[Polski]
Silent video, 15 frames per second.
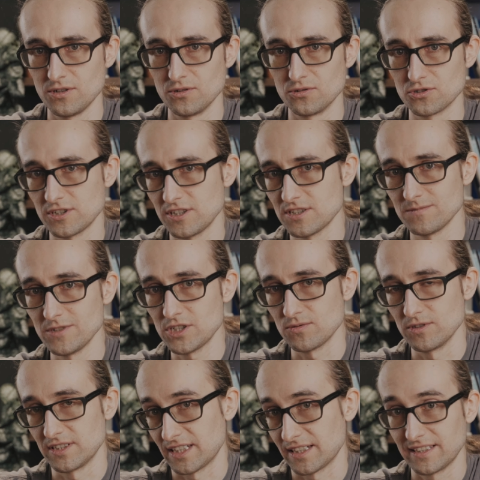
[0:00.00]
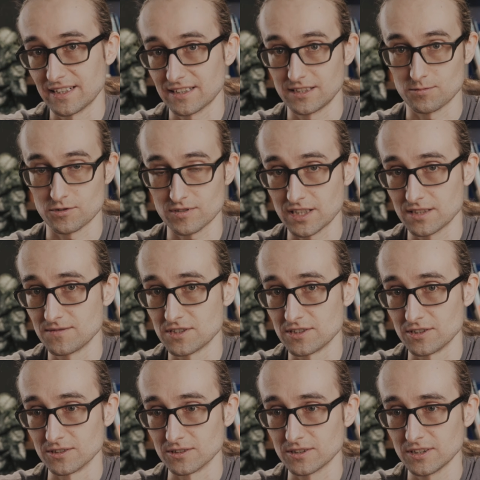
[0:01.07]
różne zmysły, takie jak na przykład
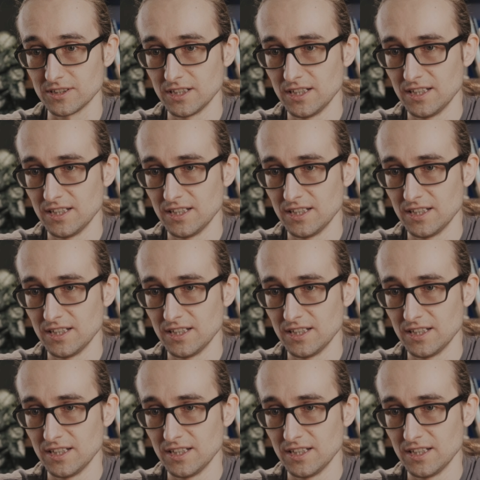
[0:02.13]
wzrok.